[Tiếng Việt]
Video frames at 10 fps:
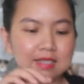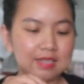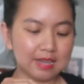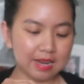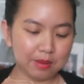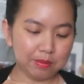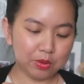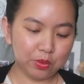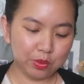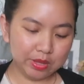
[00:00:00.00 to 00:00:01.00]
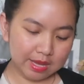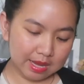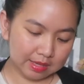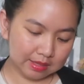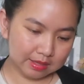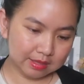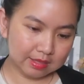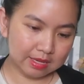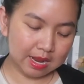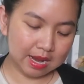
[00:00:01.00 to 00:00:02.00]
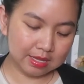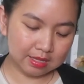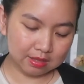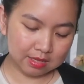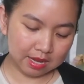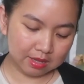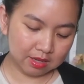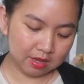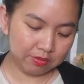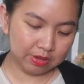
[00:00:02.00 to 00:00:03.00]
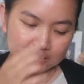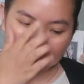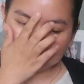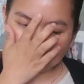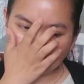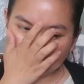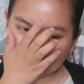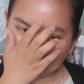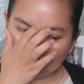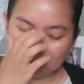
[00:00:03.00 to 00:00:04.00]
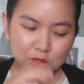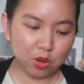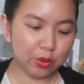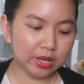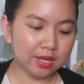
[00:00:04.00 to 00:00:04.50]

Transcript: cái này để mình khui nha. Cái này là trái ở Việt Nam mình gọi là trái mâm xôi